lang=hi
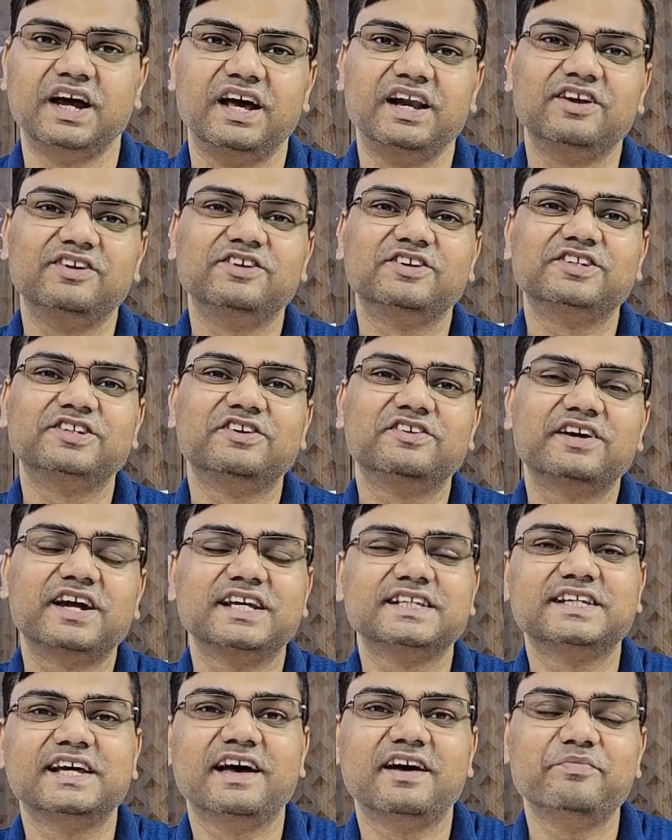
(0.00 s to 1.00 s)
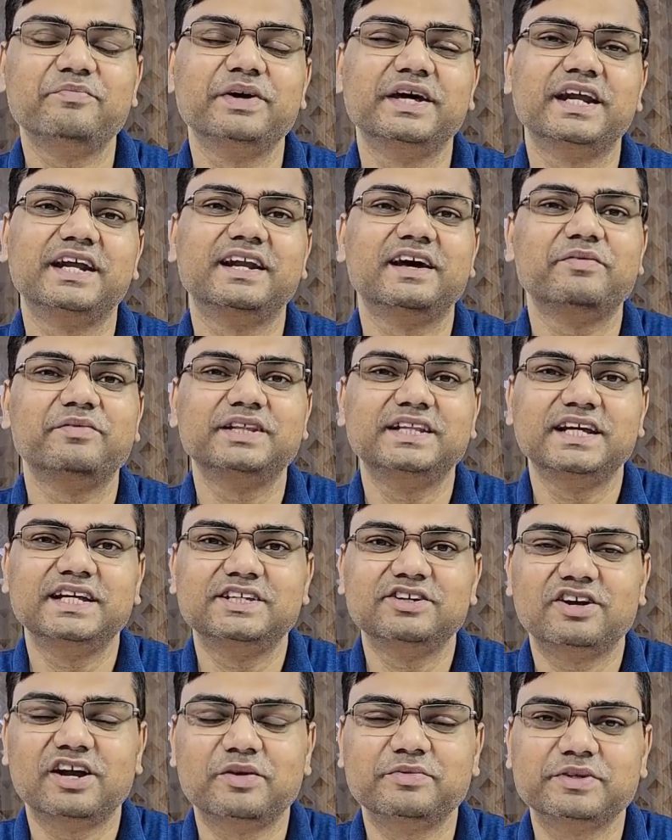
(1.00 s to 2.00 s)
हेलो दोस्तों कैसे आप मेरा नाम है
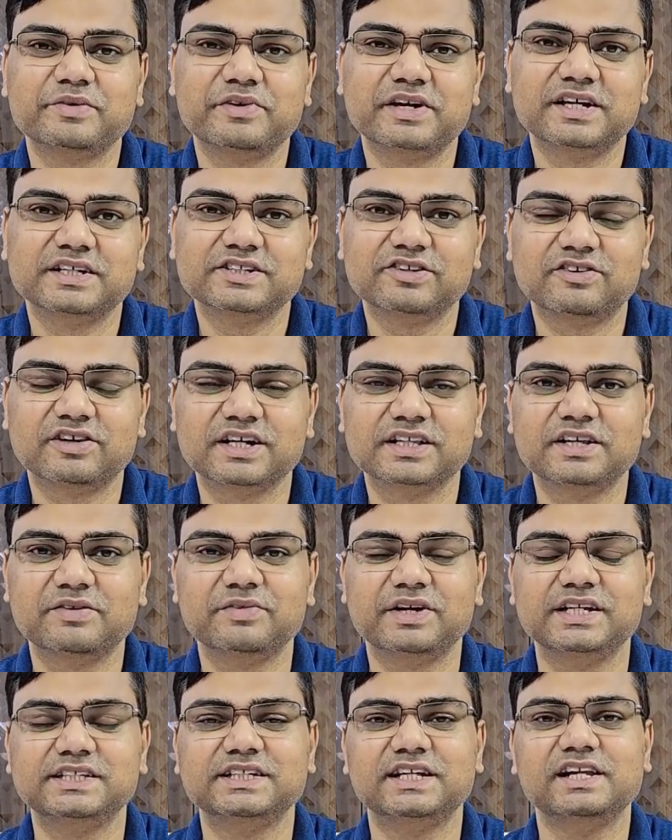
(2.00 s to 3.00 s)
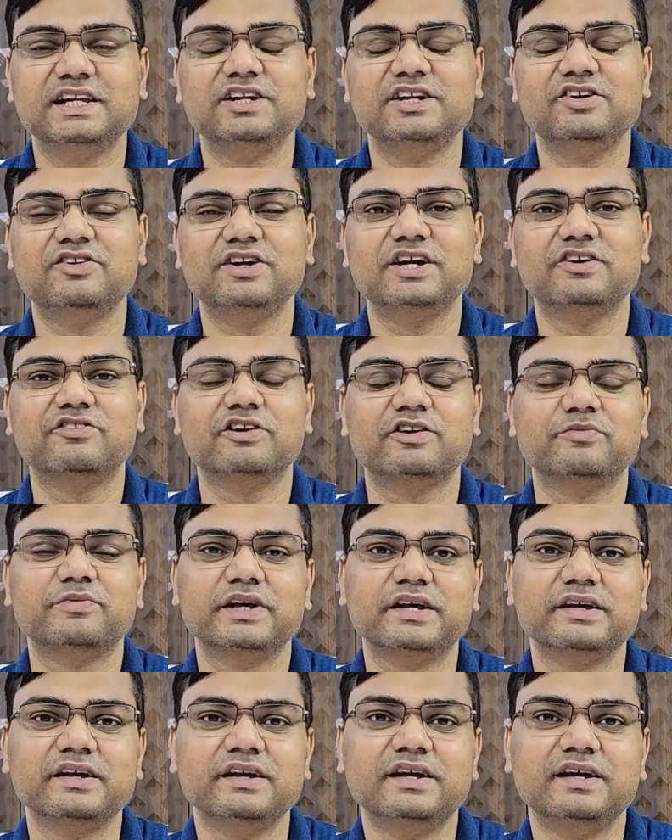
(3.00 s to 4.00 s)
तेज और आप सभी का स्वागत है हमारे चैनल न्यू टेकोड
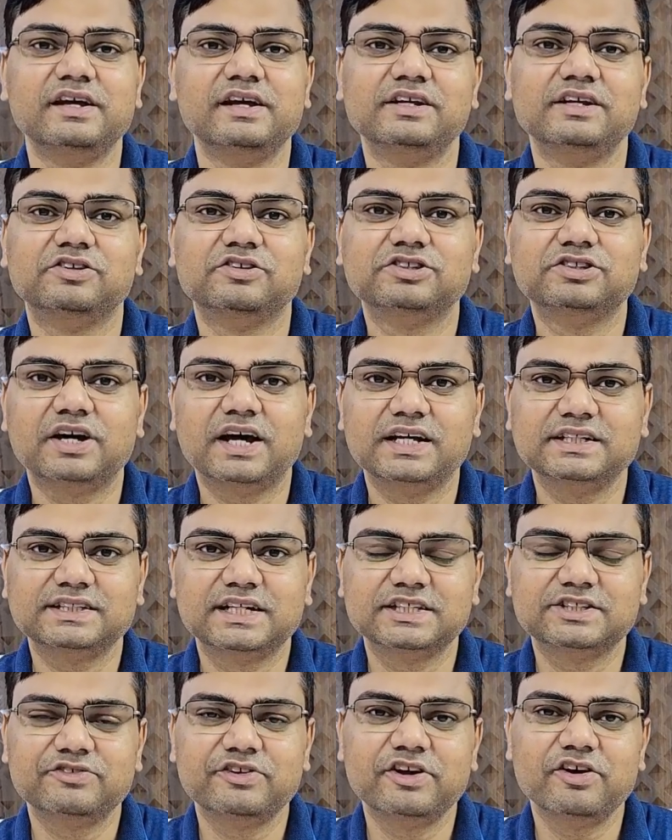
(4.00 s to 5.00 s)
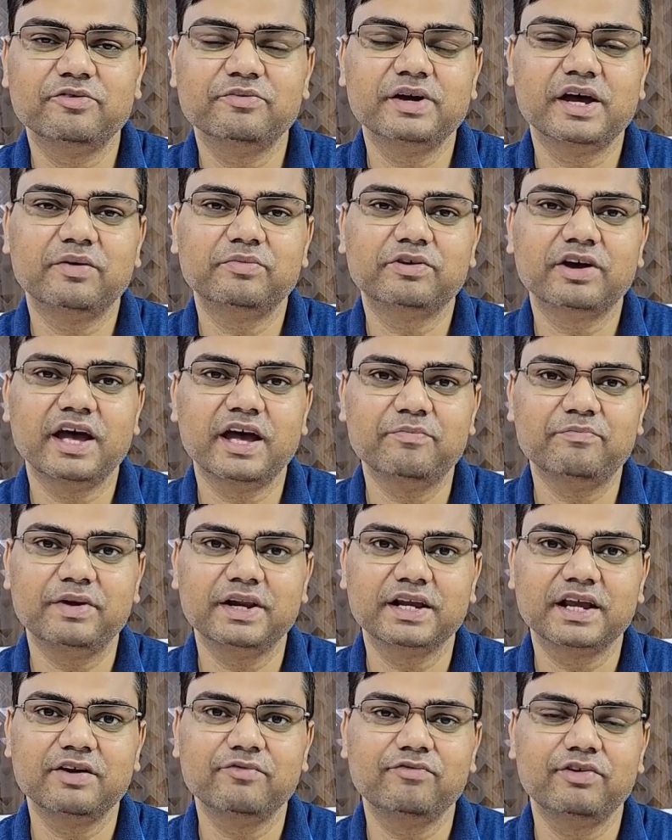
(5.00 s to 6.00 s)
पर दोस्तों आज के इस वीडियो में आपका
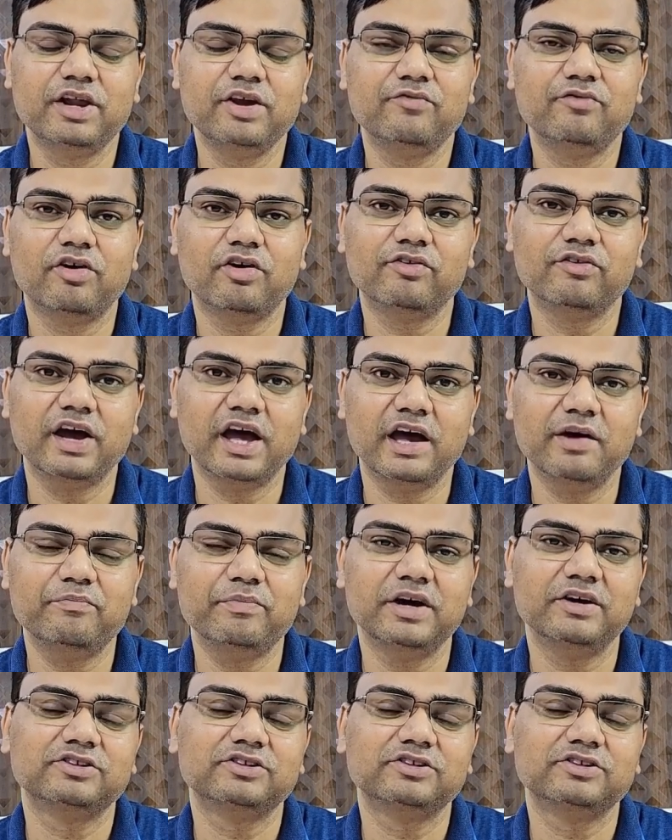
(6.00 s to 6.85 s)
एप्पल की फ्री फॉर्म ऐप